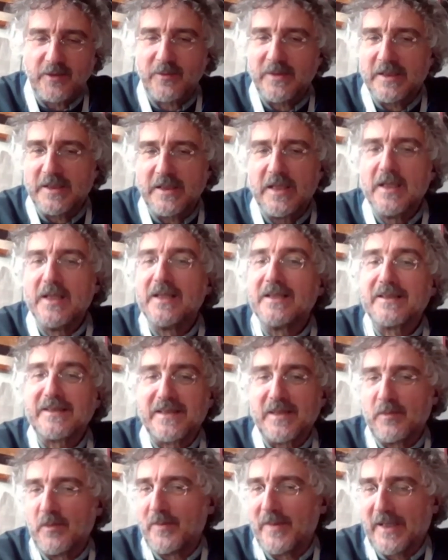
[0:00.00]
quindi
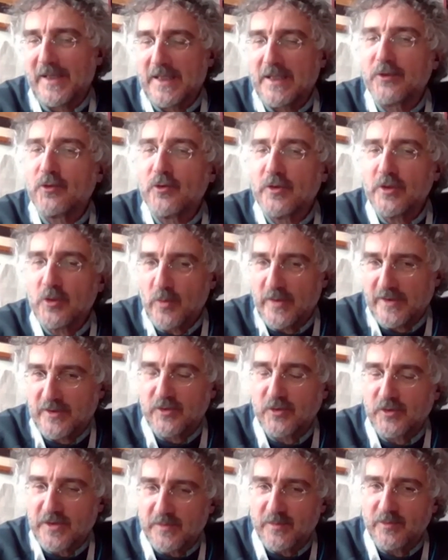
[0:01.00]
stiamo parlando di
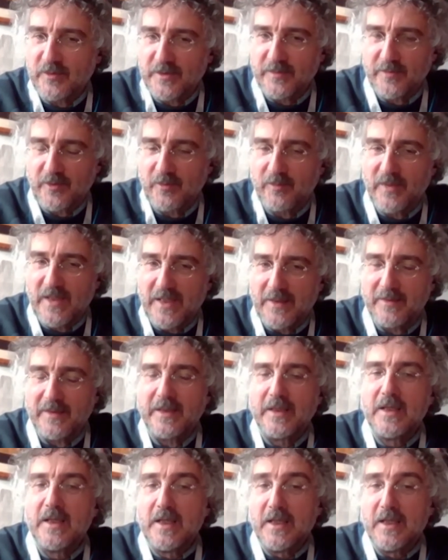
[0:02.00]
questo tipo di problemi.